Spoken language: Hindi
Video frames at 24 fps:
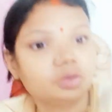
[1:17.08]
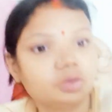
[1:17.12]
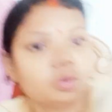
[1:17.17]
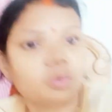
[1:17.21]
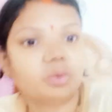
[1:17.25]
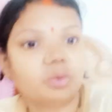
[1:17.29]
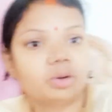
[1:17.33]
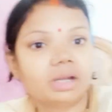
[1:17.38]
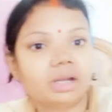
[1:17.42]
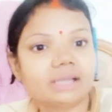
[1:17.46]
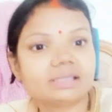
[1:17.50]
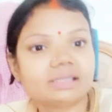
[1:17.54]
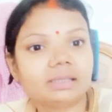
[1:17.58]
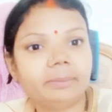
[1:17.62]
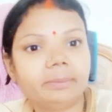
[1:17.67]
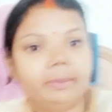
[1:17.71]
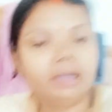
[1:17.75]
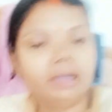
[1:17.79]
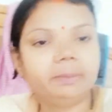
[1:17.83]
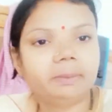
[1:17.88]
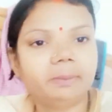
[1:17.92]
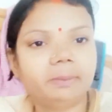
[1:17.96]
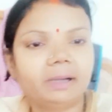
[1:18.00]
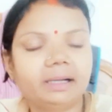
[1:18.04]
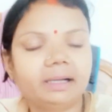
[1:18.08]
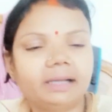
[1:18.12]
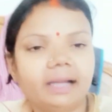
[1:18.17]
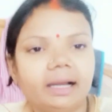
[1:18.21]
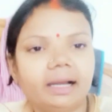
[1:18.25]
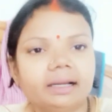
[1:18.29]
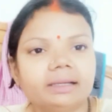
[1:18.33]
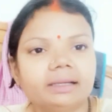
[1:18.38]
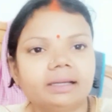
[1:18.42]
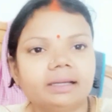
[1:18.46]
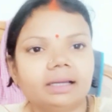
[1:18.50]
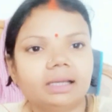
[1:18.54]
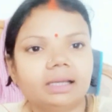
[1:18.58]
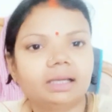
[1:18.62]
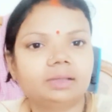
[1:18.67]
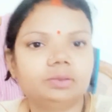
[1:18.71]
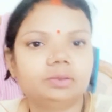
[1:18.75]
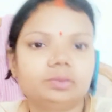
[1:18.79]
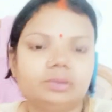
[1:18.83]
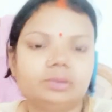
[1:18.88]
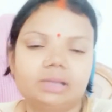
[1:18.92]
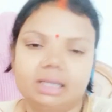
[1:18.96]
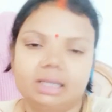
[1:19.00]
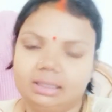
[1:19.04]
थोड़ा सा बेड पे बैठा गए
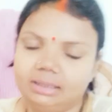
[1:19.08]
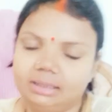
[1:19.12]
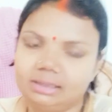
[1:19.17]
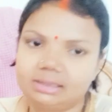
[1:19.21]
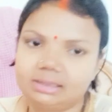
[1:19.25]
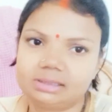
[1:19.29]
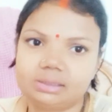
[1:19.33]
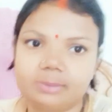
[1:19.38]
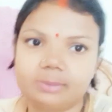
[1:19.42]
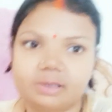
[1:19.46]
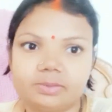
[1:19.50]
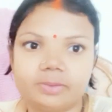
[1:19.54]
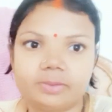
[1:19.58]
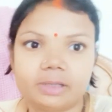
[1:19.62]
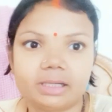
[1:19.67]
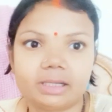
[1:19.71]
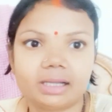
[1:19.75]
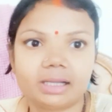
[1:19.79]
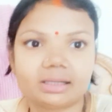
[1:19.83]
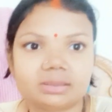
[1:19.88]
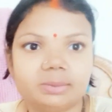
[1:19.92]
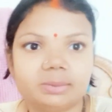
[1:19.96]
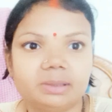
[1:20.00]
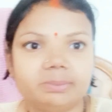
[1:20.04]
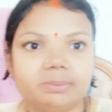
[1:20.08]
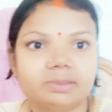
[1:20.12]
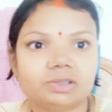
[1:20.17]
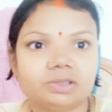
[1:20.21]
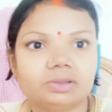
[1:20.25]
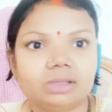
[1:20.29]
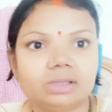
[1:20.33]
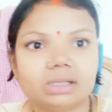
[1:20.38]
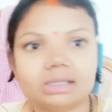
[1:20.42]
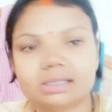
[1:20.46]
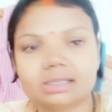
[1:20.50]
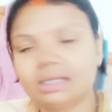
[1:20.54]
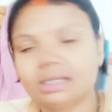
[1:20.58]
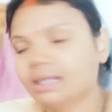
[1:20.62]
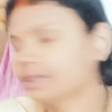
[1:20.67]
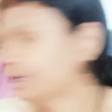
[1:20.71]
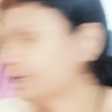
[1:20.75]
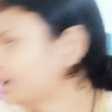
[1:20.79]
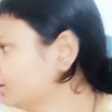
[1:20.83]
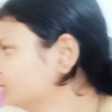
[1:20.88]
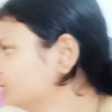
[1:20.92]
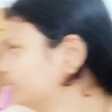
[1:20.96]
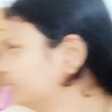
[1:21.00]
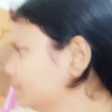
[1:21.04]
हैं दूध लाने जैसे बस फटाक से बेड पर से उतर के चला
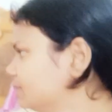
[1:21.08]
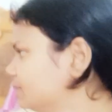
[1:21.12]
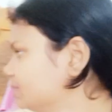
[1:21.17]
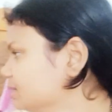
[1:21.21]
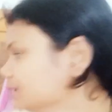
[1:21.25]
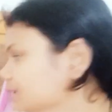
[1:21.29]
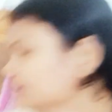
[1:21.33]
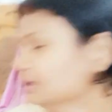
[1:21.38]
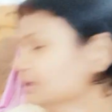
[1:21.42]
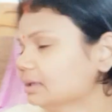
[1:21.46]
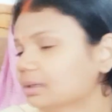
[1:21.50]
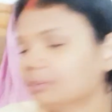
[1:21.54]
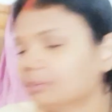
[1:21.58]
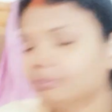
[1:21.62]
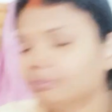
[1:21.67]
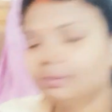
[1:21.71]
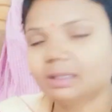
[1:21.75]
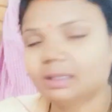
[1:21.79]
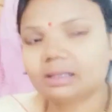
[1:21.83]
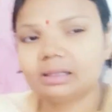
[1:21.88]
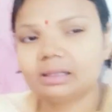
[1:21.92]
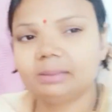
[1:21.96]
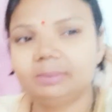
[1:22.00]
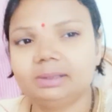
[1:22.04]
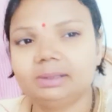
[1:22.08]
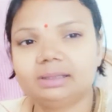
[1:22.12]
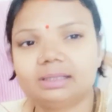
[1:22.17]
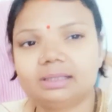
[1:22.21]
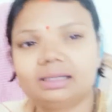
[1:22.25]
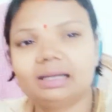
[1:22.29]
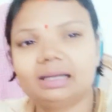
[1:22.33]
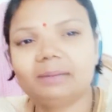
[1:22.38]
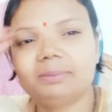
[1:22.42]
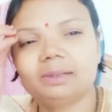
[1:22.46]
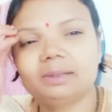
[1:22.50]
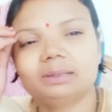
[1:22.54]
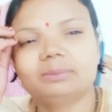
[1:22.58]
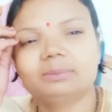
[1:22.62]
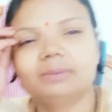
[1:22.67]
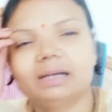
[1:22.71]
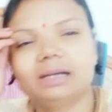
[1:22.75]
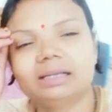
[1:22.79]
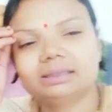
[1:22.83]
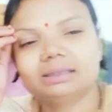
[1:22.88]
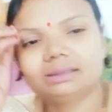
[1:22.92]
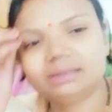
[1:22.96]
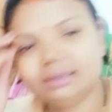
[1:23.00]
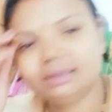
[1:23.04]
गया है ऊपर मतलब इतना
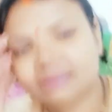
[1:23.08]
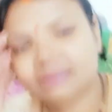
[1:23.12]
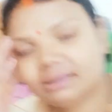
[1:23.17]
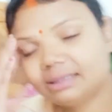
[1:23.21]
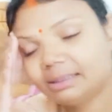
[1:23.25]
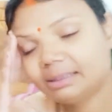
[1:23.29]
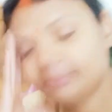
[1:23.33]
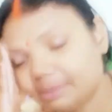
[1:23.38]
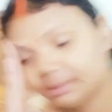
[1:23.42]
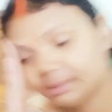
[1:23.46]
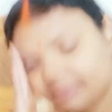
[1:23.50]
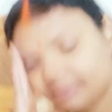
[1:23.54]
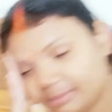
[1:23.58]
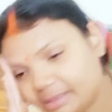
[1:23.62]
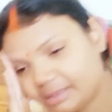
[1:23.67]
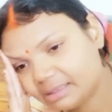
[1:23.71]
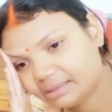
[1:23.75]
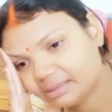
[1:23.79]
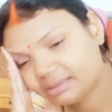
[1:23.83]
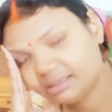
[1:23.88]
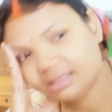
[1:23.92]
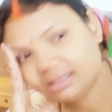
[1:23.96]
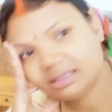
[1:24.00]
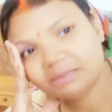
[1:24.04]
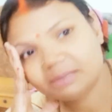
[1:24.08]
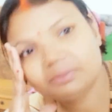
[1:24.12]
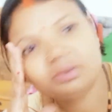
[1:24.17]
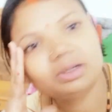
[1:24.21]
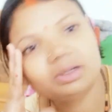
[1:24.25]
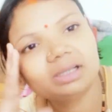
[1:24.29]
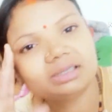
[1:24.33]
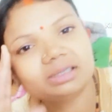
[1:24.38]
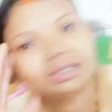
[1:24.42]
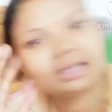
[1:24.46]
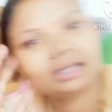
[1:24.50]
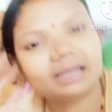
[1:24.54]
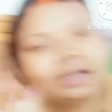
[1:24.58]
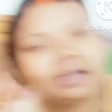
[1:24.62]
बदमाशी इतना बदमाशी एकदम थोड़ा सा